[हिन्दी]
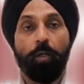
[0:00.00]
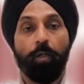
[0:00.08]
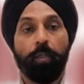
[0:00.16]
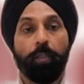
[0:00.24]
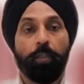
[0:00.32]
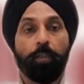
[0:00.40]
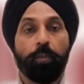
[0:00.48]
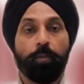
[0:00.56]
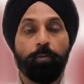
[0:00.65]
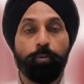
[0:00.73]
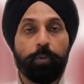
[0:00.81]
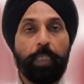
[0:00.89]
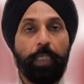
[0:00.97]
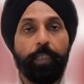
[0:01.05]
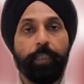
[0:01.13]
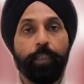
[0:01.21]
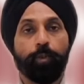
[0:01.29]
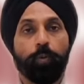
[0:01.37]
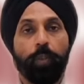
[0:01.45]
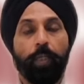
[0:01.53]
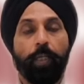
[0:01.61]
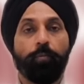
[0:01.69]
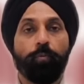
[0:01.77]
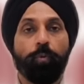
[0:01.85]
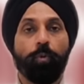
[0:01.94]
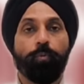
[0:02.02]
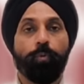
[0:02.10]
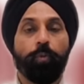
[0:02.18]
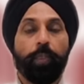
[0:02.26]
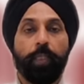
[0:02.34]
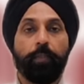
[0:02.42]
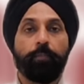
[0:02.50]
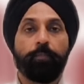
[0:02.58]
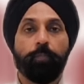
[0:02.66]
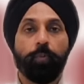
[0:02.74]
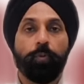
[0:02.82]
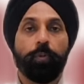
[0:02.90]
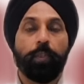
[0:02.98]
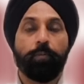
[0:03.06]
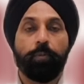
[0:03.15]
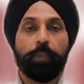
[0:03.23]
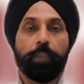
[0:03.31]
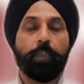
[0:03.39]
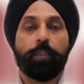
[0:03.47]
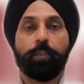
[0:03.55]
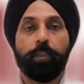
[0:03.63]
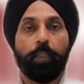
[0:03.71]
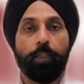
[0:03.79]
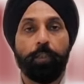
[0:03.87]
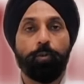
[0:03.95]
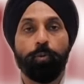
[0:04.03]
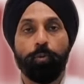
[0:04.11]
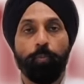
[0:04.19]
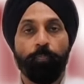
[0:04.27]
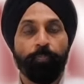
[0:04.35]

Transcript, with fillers: और उसके लिए जो है वो फुल टाइम कोई ना कोई शख्स चाहिए जो